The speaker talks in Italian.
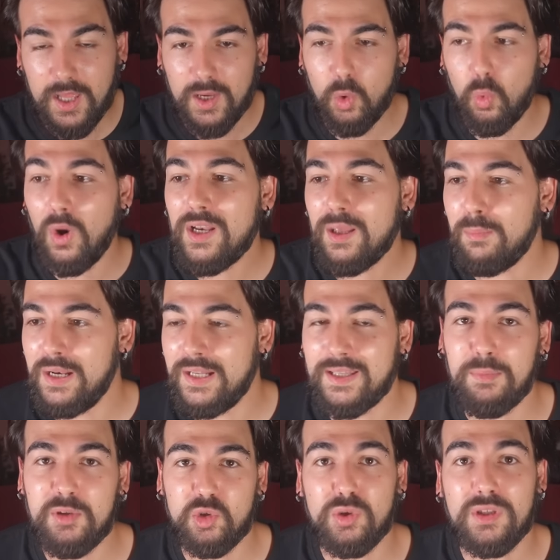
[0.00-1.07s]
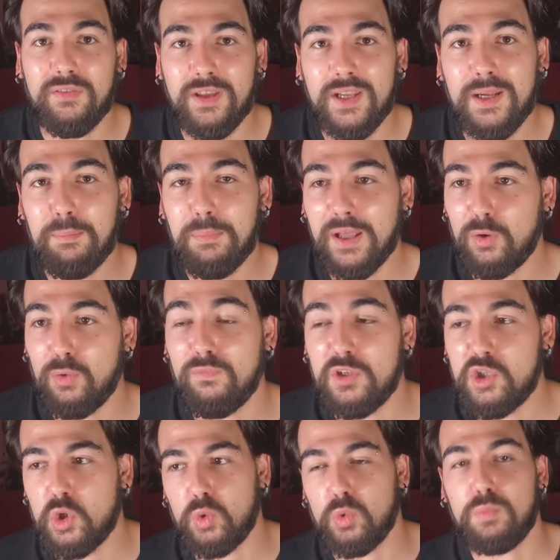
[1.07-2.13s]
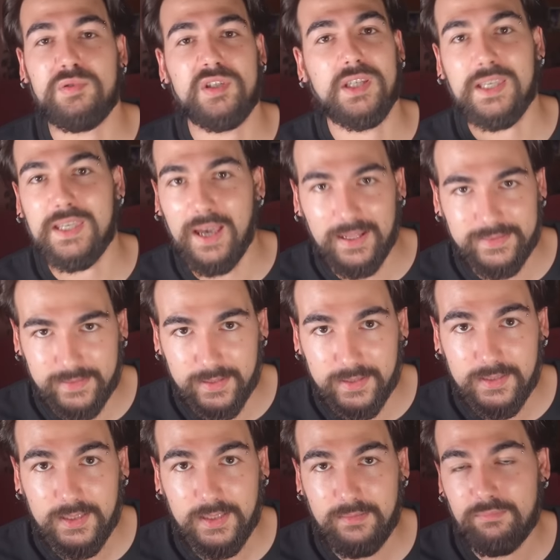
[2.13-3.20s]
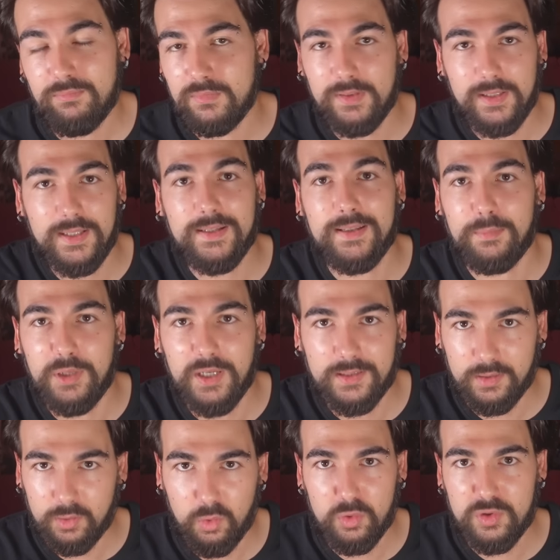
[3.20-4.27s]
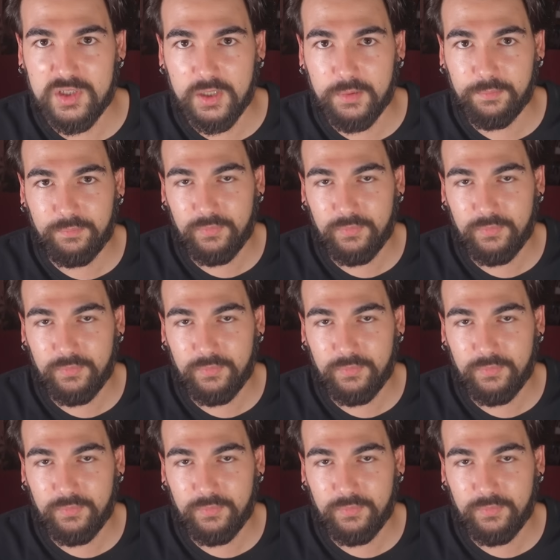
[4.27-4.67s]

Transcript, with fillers: quali abilità bisogna avere per convincere uno psichiatra di determinate cose.